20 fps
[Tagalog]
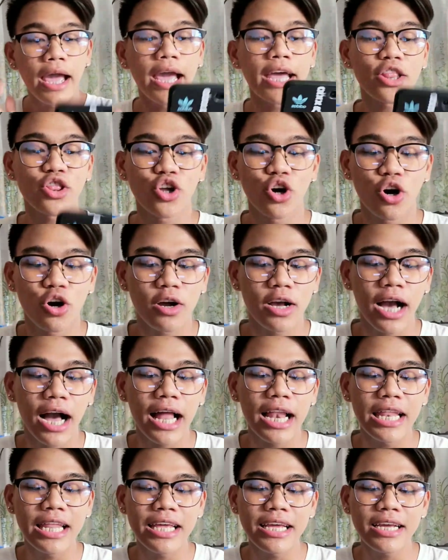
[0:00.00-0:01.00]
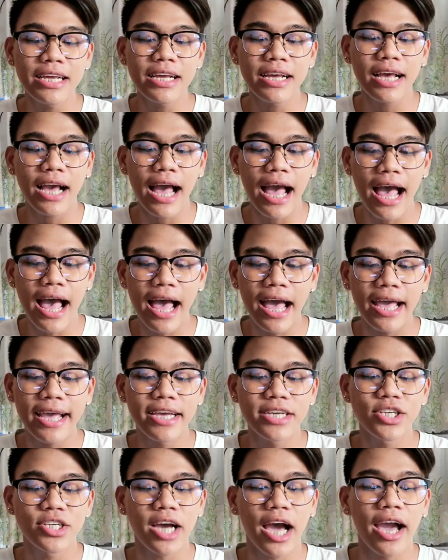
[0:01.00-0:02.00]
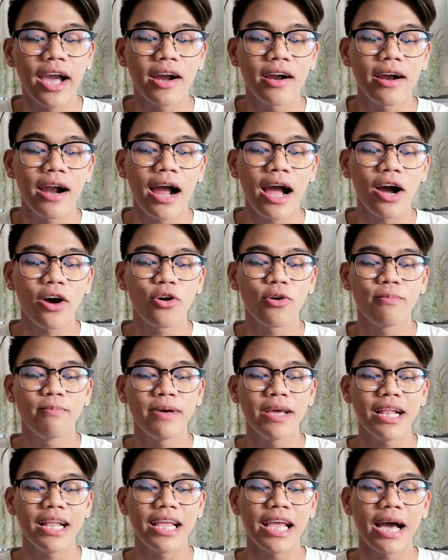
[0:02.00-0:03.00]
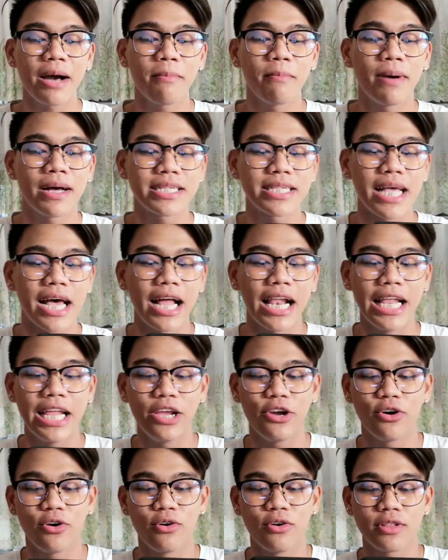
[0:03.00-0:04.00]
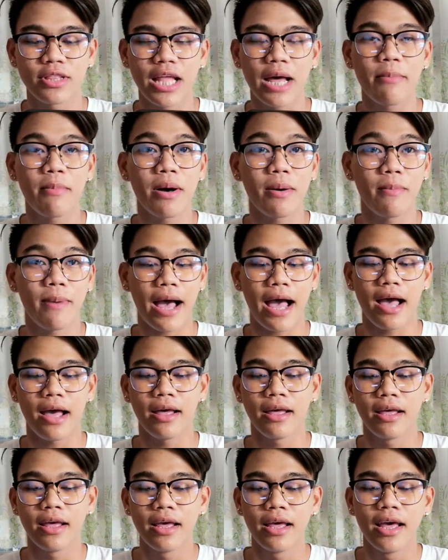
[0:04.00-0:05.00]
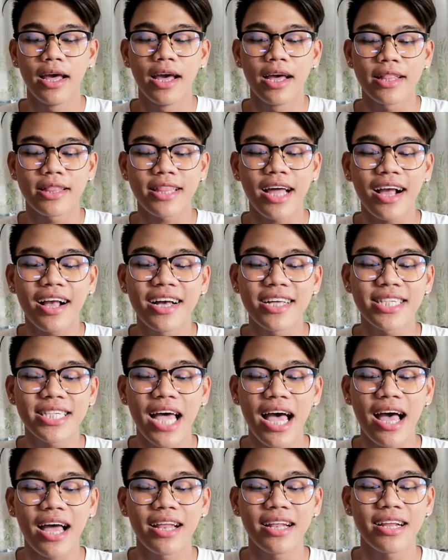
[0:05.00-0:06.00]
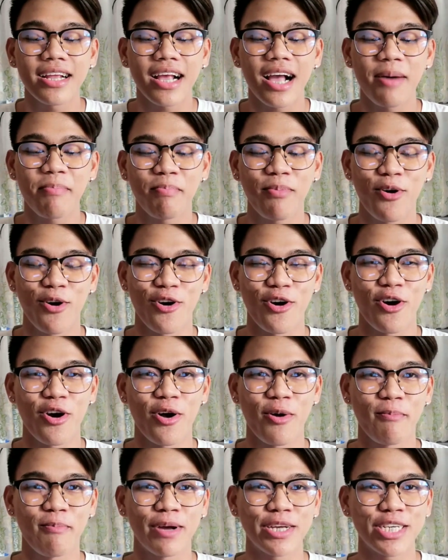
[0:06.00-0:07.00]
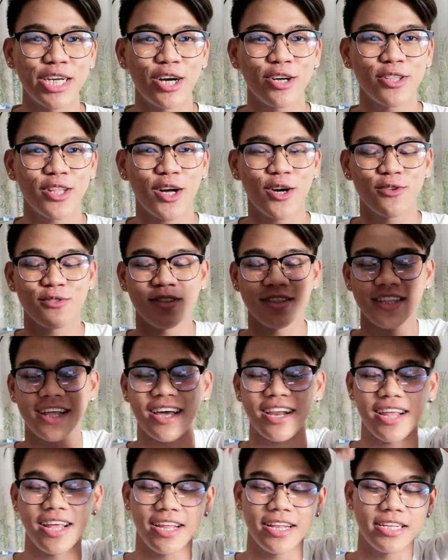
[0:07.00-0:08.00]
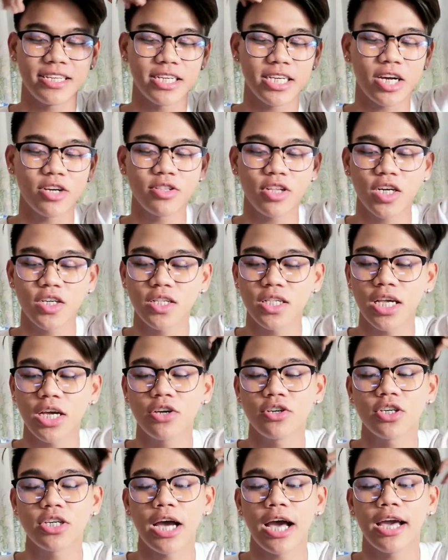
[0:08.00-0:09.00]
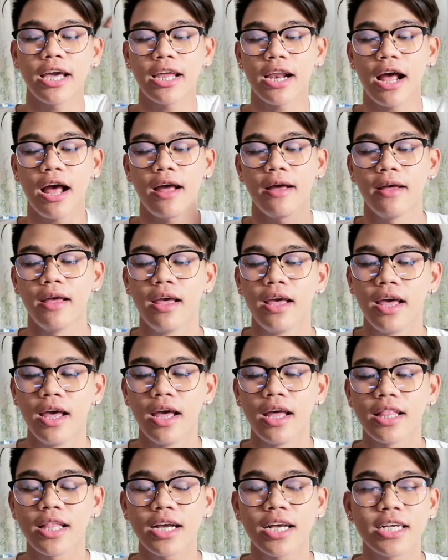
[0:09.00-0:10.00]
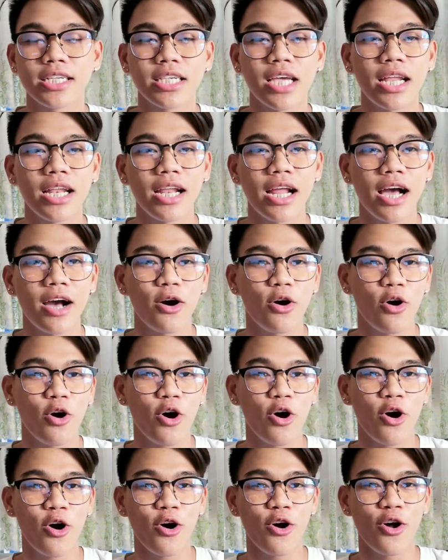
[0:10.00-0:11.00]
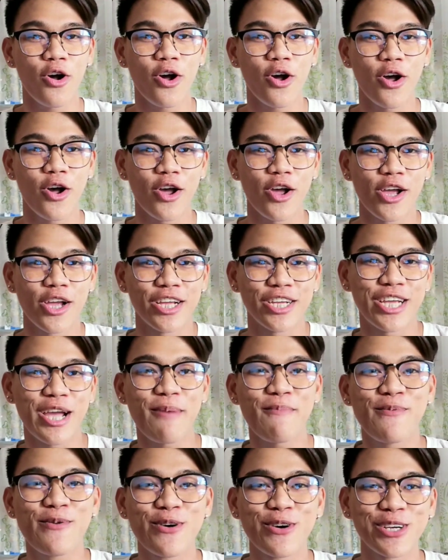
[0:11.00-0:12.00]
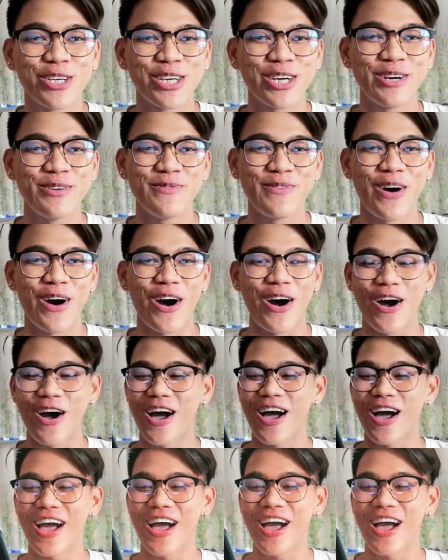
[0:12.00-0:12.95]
Ito, galing kay Shaira Cobilia Basalio. Tama ba? Taga saan ka po? pa-shoutout na rin. Shoutout sa'yo, Shaira. Tagasan ako, siya po mo.